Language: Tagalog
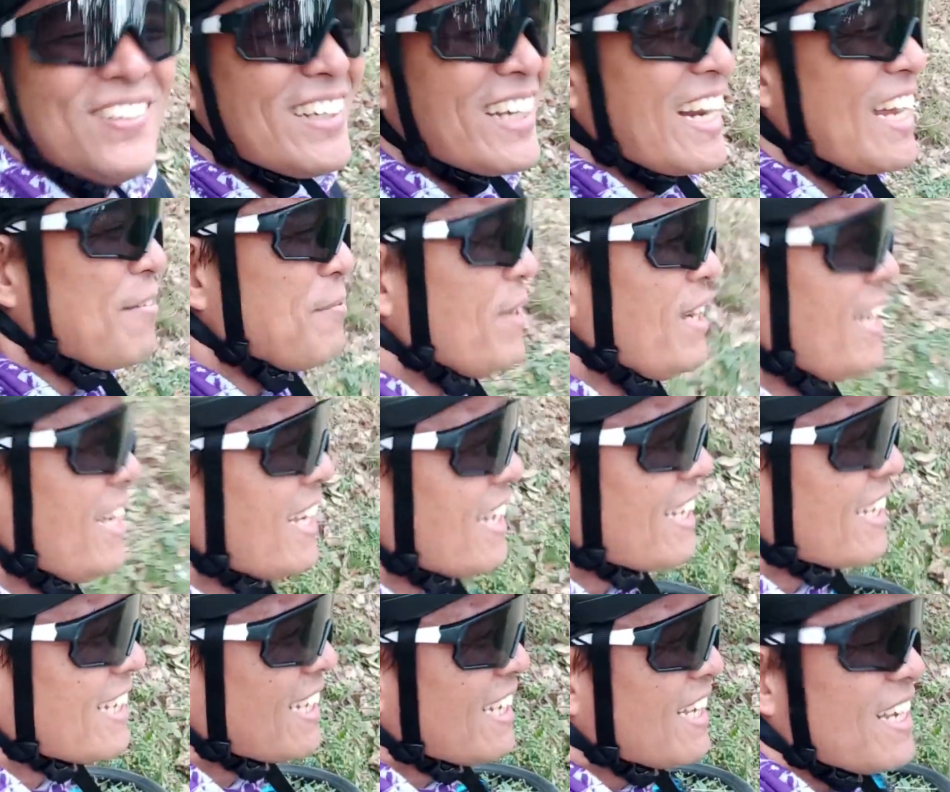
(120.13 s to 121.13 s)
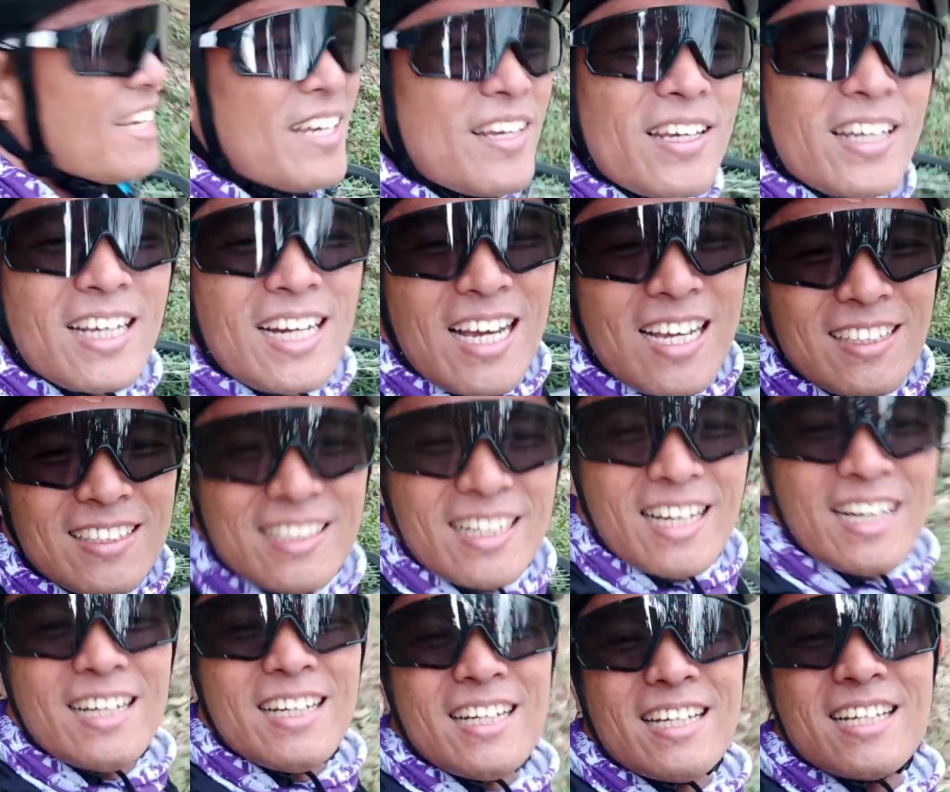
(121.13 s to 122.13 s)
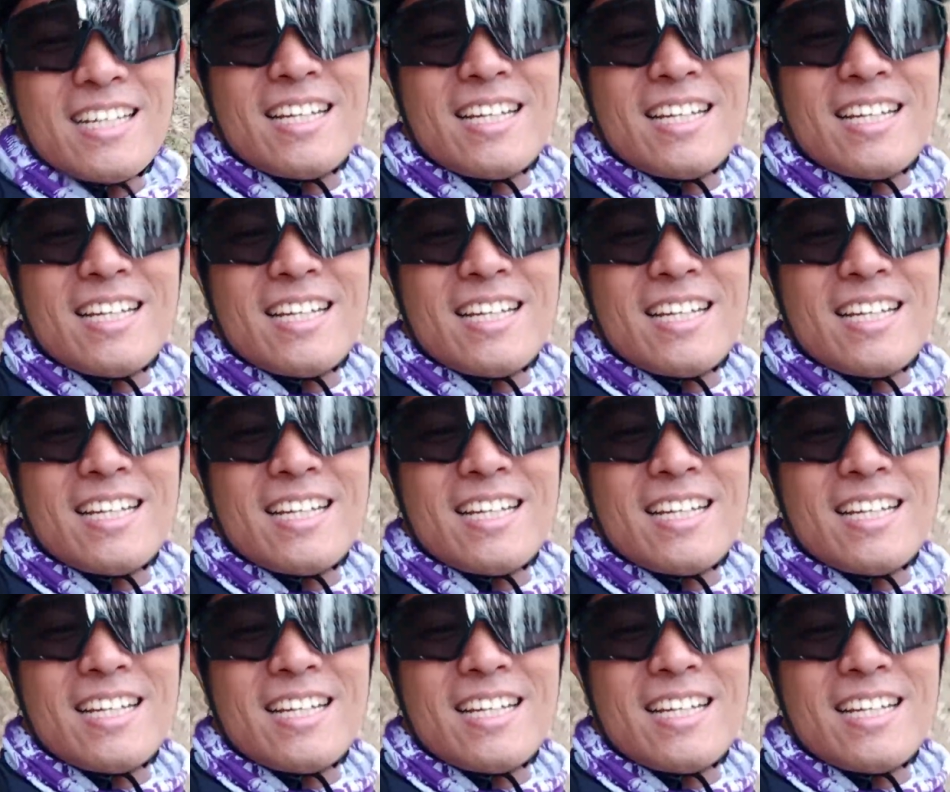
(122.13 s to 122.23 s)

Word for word: oh, grabe Karayos lang